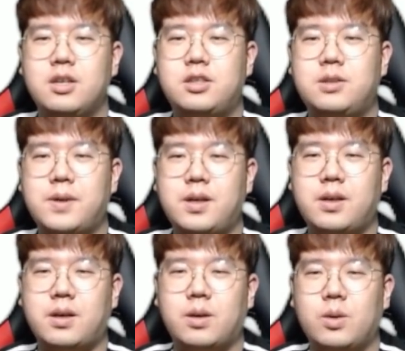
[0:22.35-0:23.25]

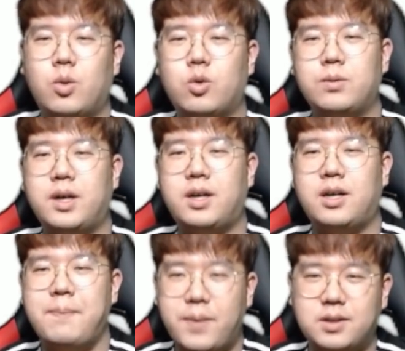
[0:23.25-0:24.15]
집에 고구마
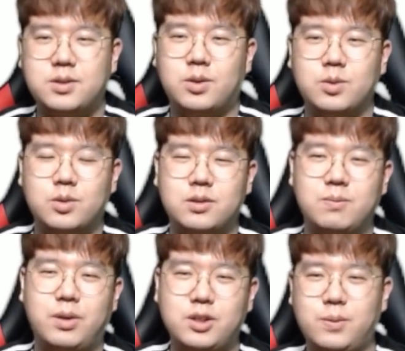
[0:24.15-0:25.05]
한 박스
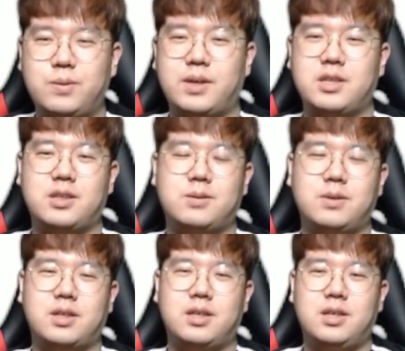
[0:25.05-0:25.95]
정도는 필수품
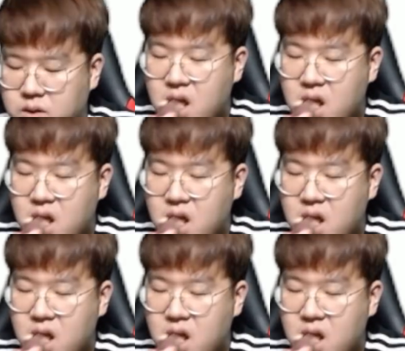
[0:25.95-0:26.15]
아니겠습니까